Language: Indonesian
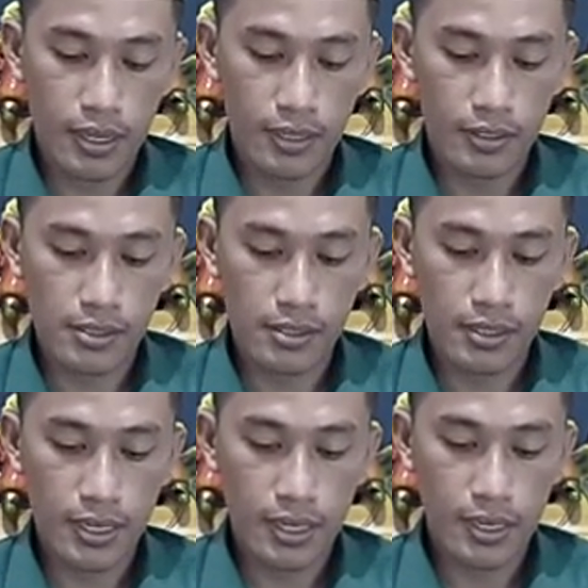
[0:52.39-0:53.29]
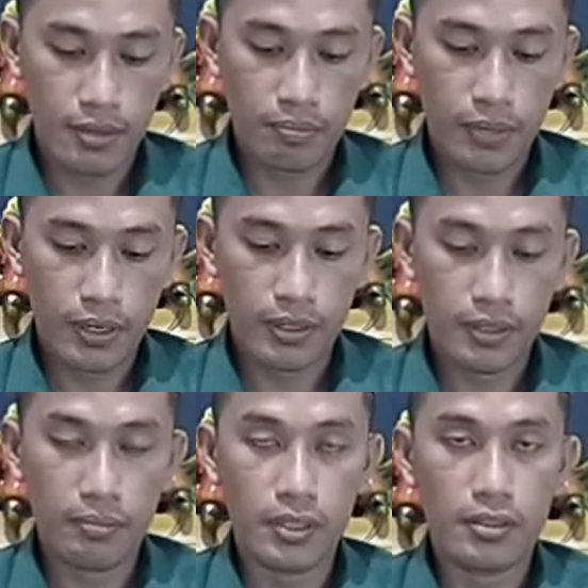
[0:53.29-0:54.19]
atas segala limpah
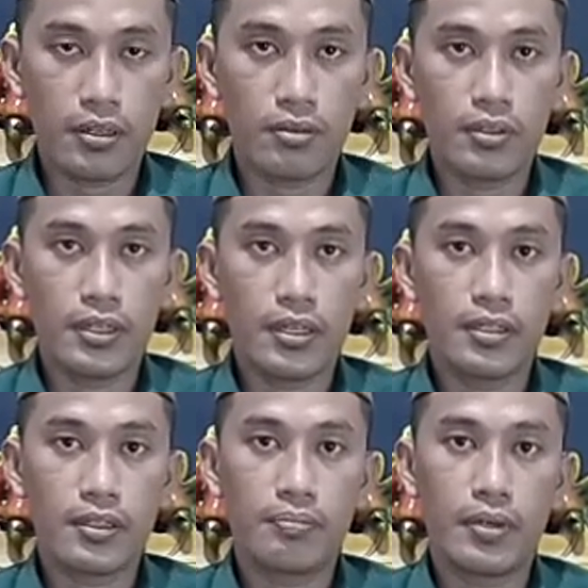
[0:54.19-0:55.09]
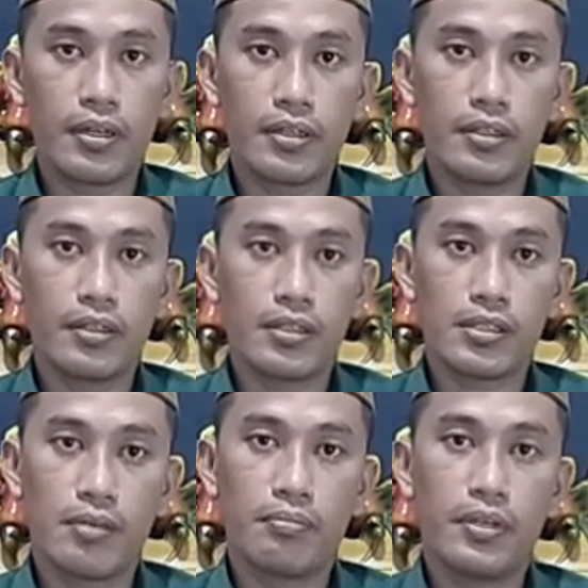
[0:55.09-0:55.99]
nikmat karunia-Nya kepada kita
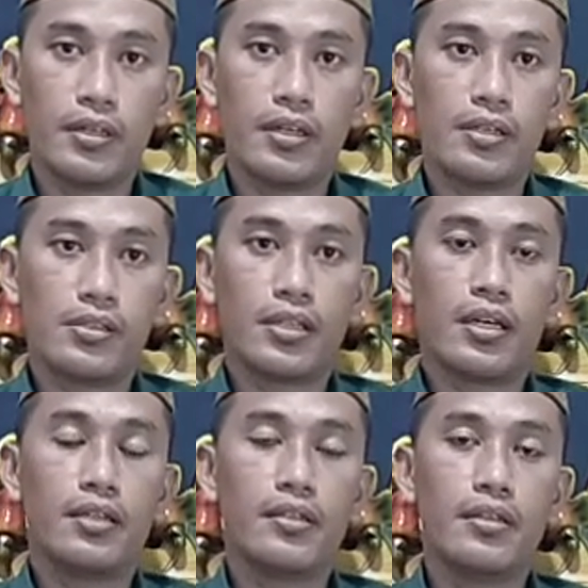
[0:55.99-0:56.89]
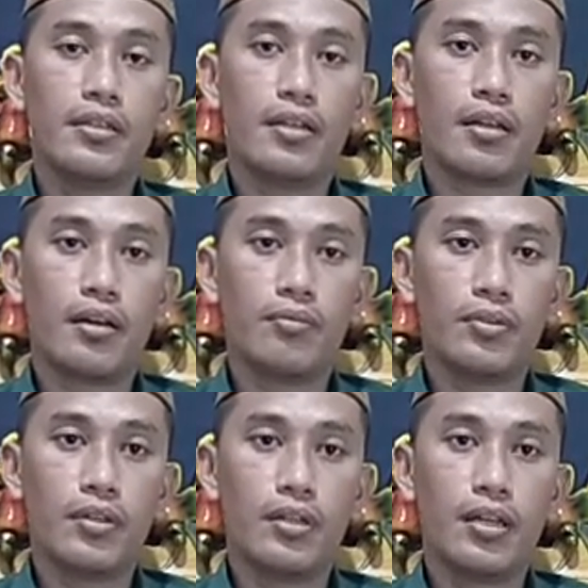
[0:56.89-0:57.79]
sampai dengan saat ini
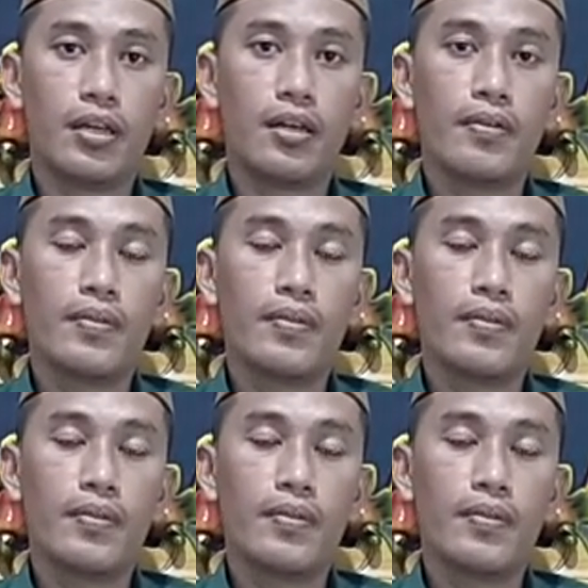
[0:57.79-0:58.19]
alhamdulillah